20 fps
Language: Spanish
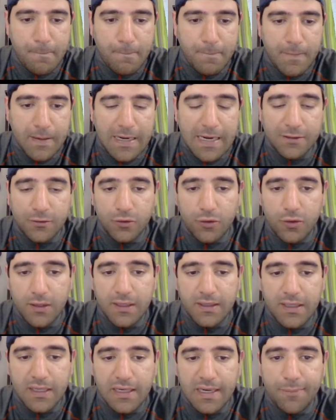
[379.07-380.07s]
la torre
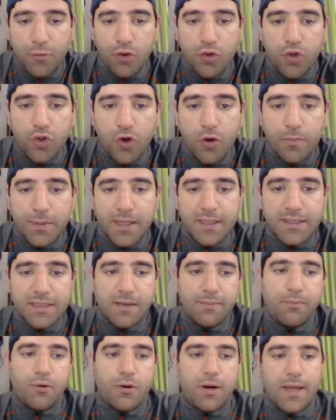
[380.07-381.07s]
y tenemos dos piezas
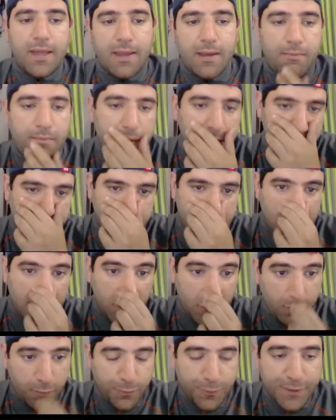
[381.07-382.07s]
por la dama.
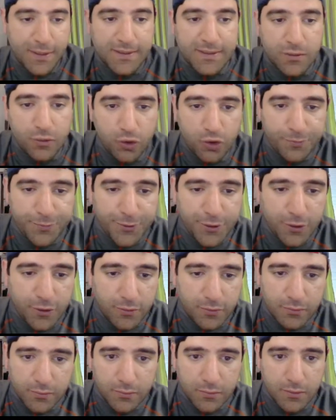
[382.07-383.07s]
Esto podría ser una
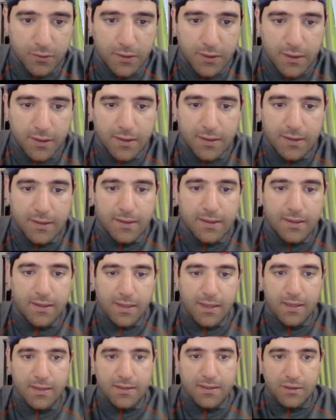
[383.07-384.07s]
opción.
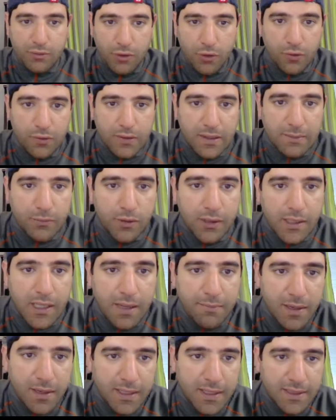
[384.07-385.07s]
Y si no encontramos nada
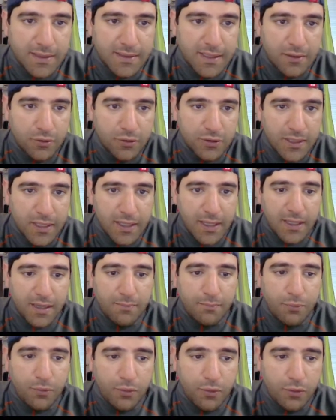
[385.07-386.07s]
más, quizás nos saca de
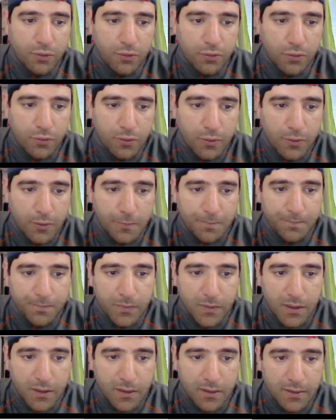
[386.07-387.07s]
apuro
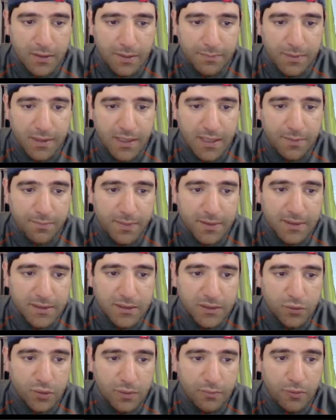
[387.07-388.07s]
también, ¿qué pasa
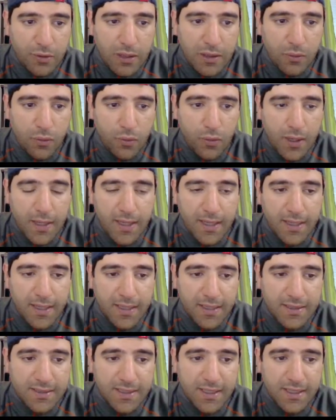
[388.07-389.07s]
si jugamos la jugada
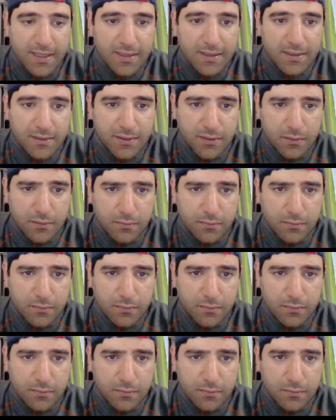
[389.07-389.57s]
G6?